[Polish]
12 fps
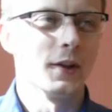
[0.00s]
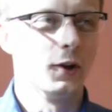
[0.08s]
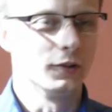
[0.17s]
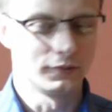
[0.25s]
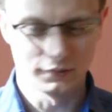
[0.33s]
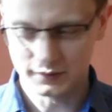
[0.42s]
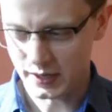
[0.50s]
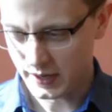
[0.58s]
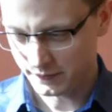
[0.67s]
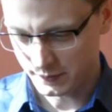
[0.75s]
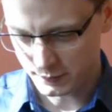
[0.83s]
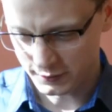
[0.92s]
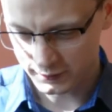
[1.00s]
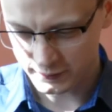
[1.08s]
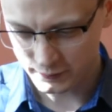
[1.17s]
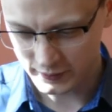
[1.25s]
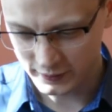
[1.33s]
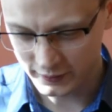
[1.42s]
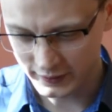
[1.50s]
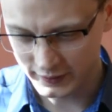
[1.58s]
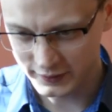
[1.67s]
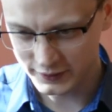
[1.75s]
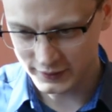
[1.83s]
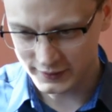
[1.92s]
O, a wiem, i odsunę trochę
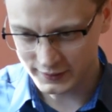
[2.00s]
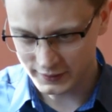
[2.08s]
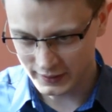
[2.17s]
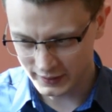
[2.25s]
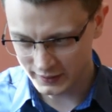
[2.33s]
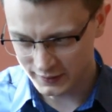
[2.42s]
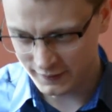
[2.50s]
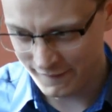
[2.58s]
się ten.